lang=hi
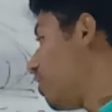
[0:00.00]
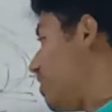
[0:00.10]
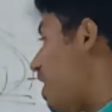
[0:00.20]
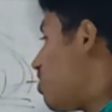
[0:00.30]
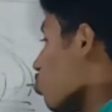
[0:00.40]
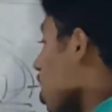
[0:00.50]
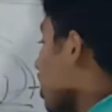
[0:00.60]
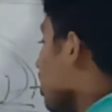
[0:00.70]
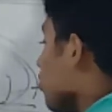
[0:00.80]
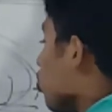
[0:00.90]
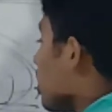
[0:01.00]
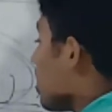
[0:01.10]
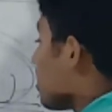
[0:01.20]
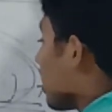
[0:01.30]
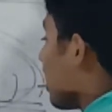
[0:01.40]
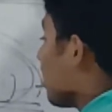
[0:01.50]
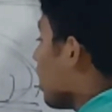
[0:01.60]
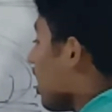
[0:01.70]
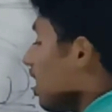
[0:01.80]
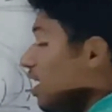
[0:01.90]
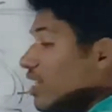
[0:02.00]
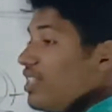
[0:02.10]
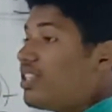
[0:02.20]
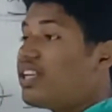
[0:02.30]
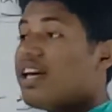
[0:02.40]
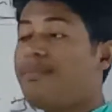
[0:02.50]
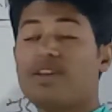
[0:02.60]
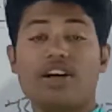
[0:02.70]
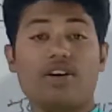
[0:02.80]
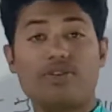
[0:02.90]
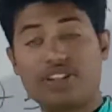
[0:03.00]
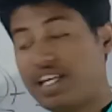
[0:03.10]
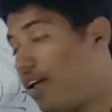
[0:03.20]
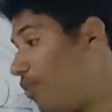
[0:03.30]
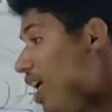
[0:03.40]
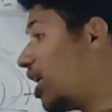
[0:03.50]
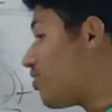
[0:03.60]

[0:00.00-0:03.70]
यह ज्वार नदमुखी किसे कहते हैं जिसे यह वह